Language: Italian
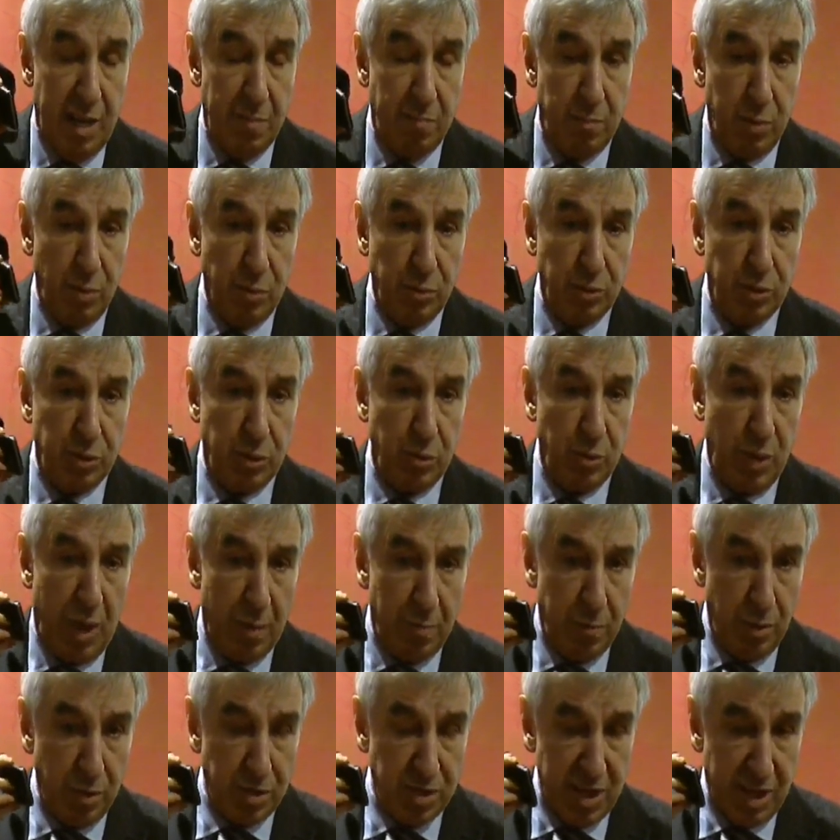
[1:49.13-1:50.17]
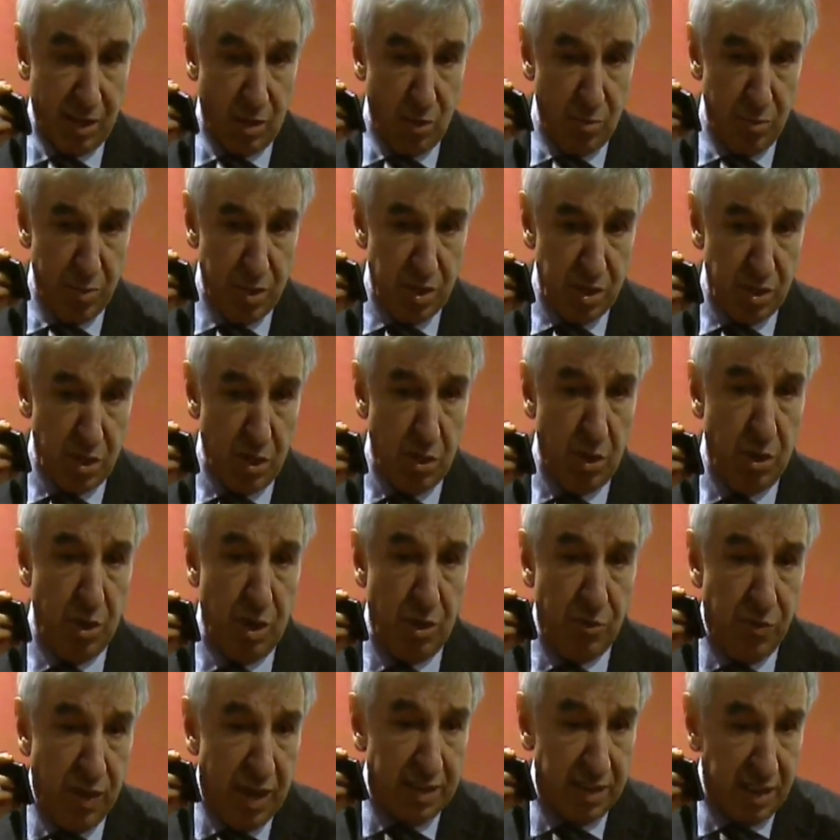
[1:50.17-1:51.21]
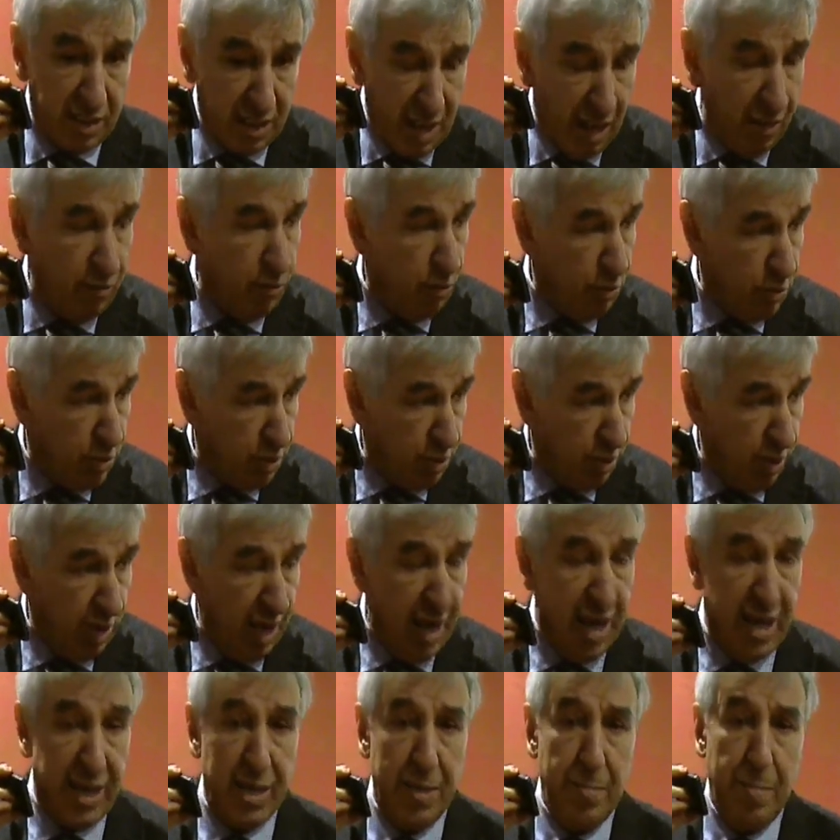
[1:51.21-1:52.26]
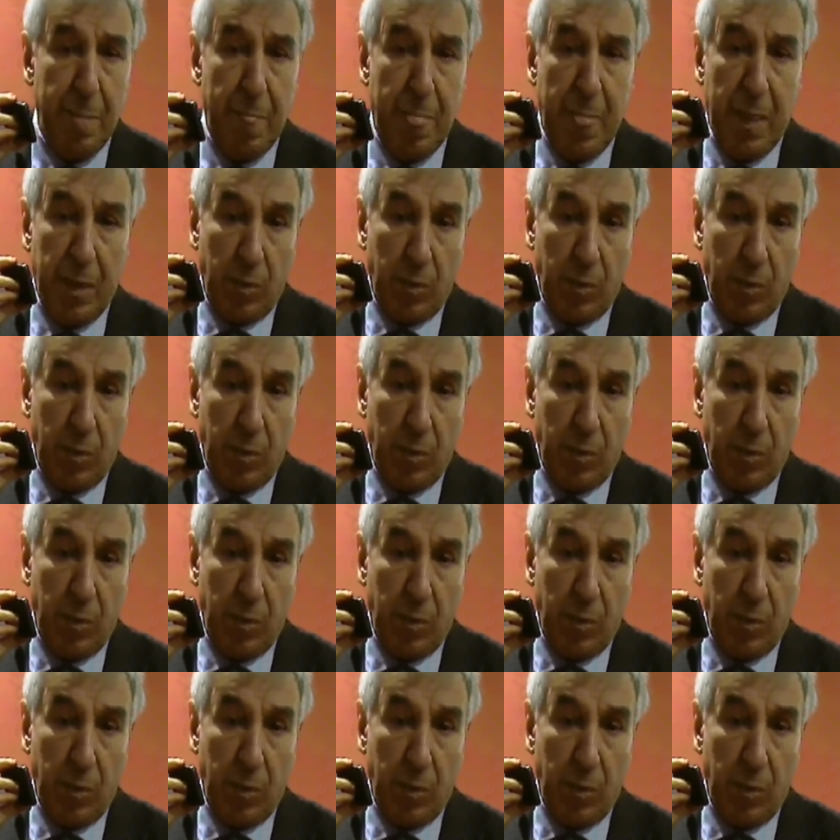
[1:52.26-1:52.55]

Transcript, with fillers: appunto un'apposita commissione fatta da funzionari,